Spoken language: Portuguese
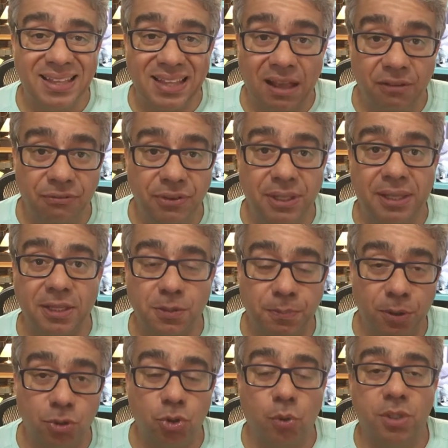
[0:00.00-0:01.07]
na vida das
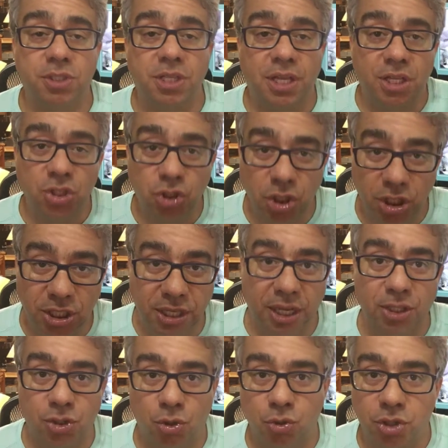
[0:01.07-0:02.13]
pessoas de
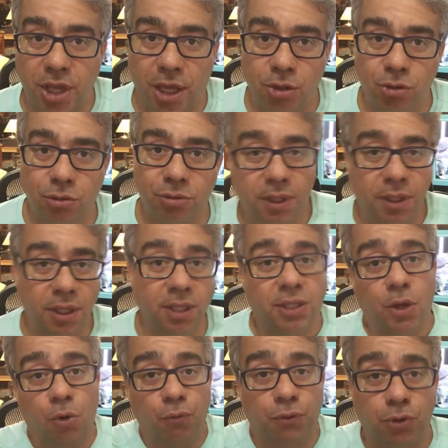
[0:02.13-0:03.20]
grande sucesso.
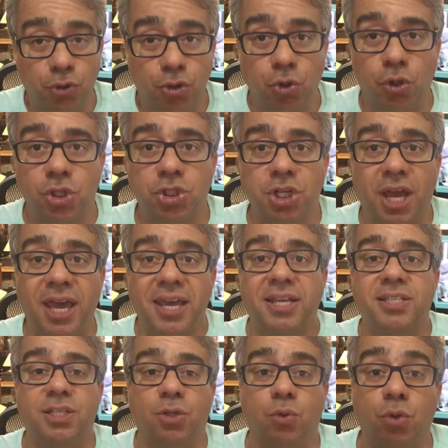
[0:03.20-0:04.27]
Então o vídeo de hoje é
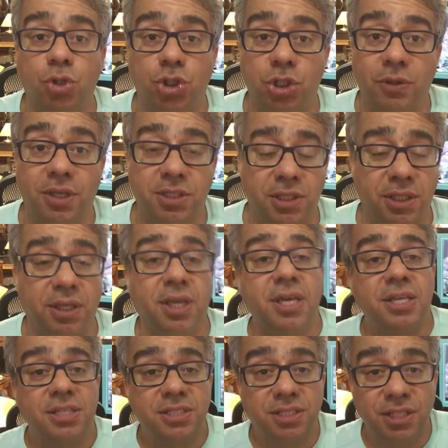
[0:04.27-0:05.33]
esse, curtinho assim.
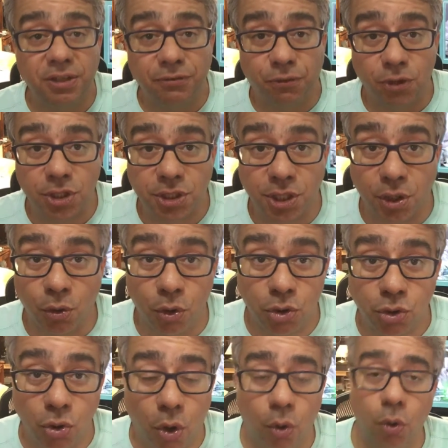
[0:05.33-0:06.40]
Se você
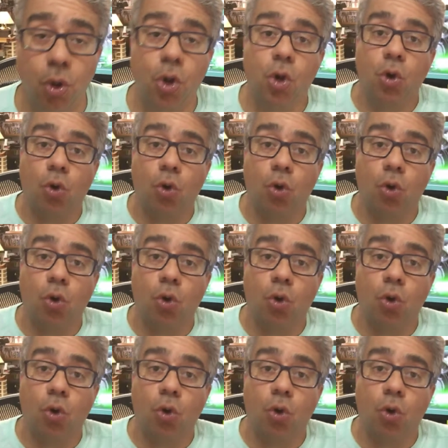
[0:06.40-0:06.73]
gostou,